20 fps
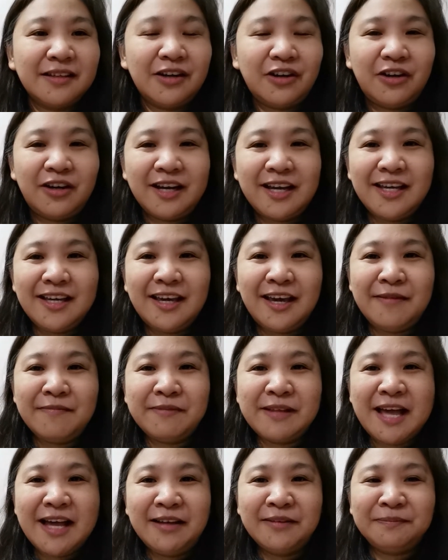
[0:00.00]
Okay,
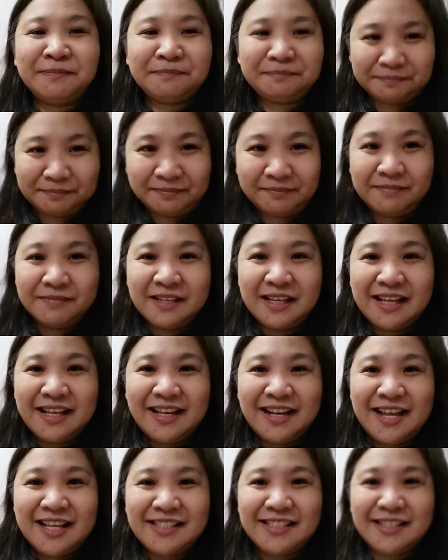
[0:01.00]
game na.
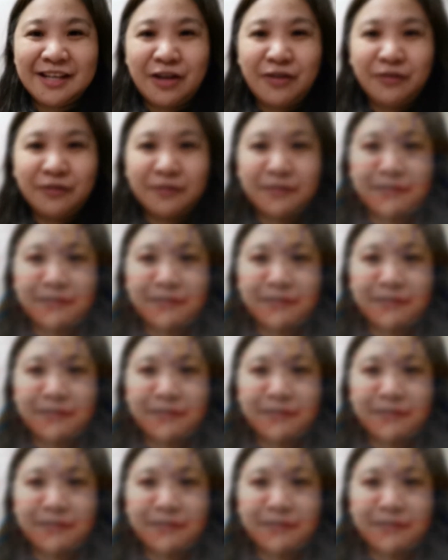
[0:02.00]
Let's go!